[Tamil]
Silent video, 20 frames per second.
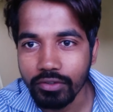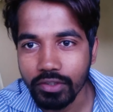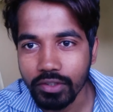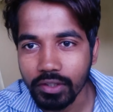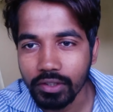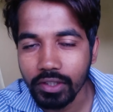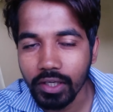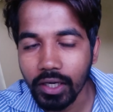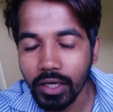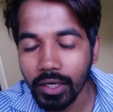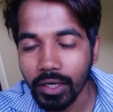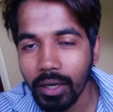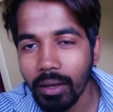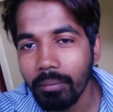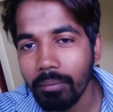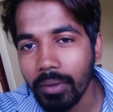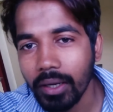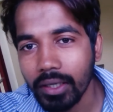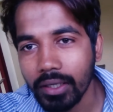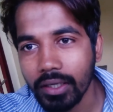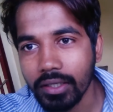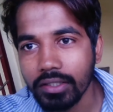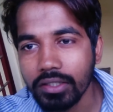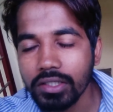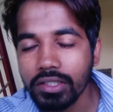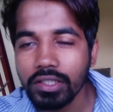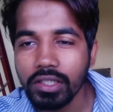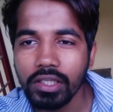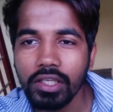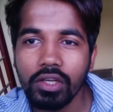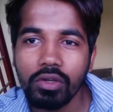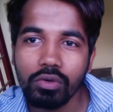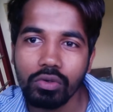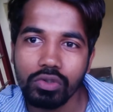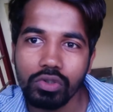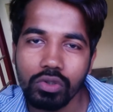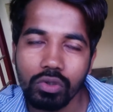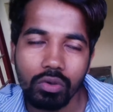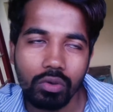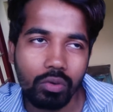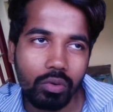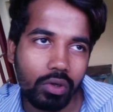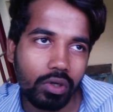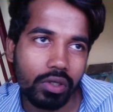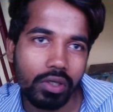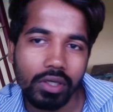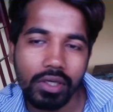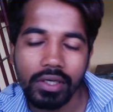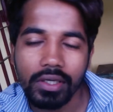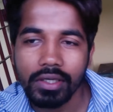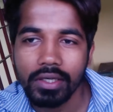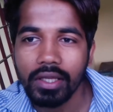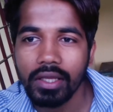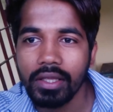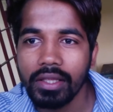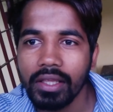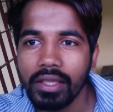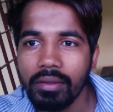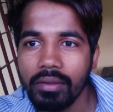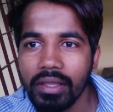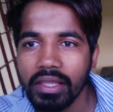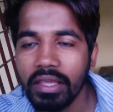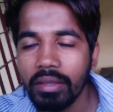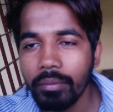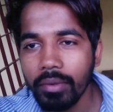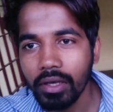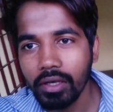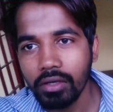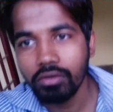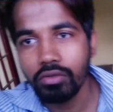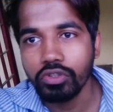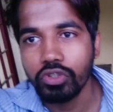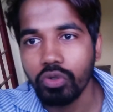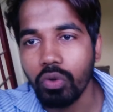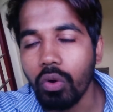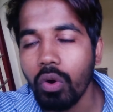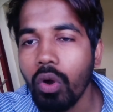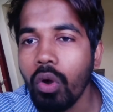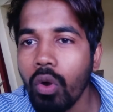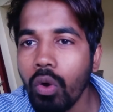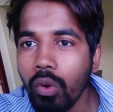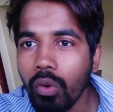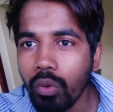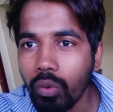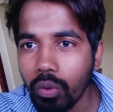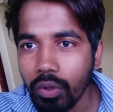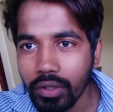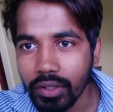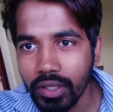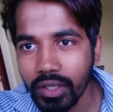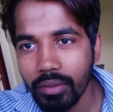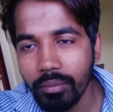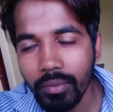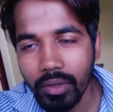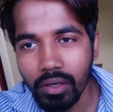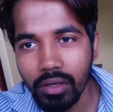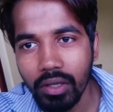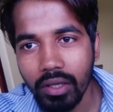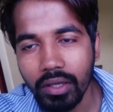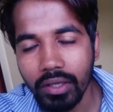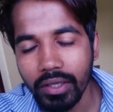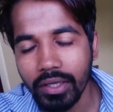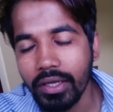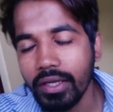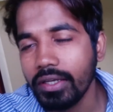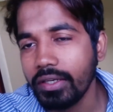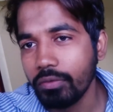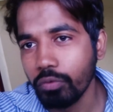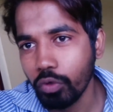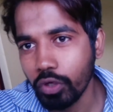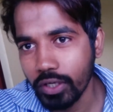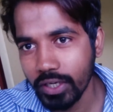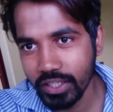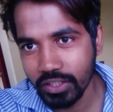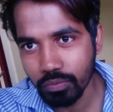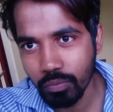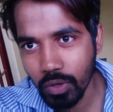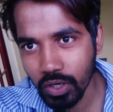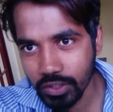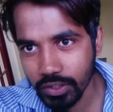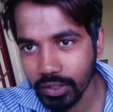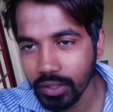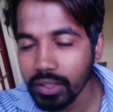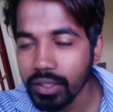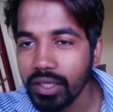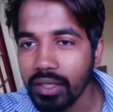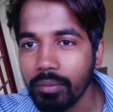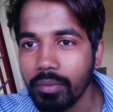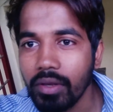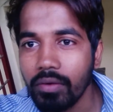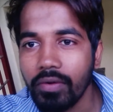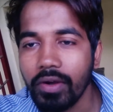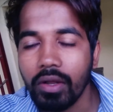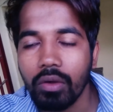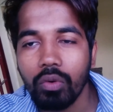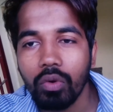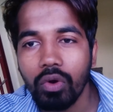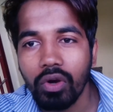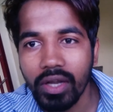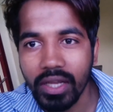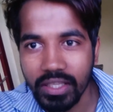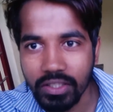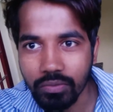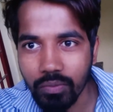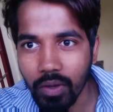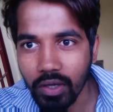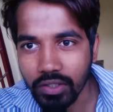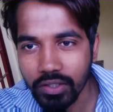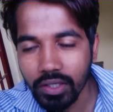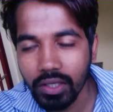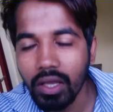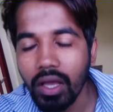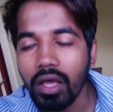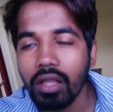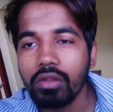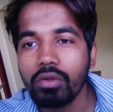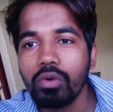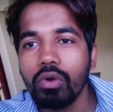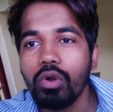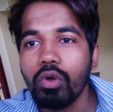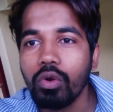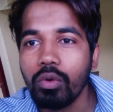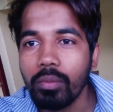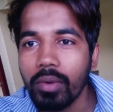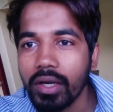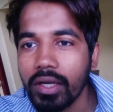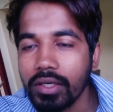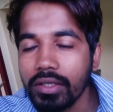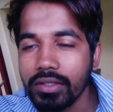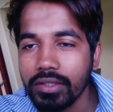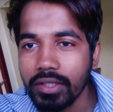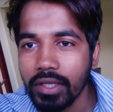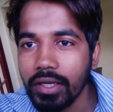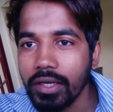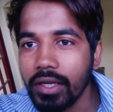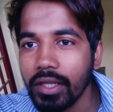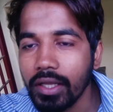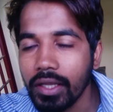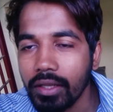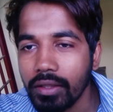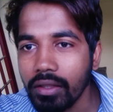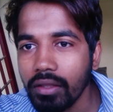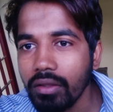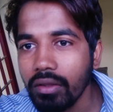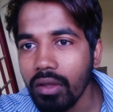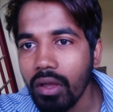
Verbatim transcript: ட்விஸ்ட்டுன்னு கேட்டிங்கன்னா பட்டன்ஸ் இன்னும் கொஞ்சம் ஒரு இமெயில்னு e-, வச்சுக்குவோம் ஒரு இமெயில் e-, ஒரு டெக்ஸ்ட் பாக்ஸு இமெயில் வேண்டாம் ஒரு டெக்ஸ்ட் பாக்ஸு அதுக்குள்ளே ஒரு பட்டன் சென்டுங்கிறது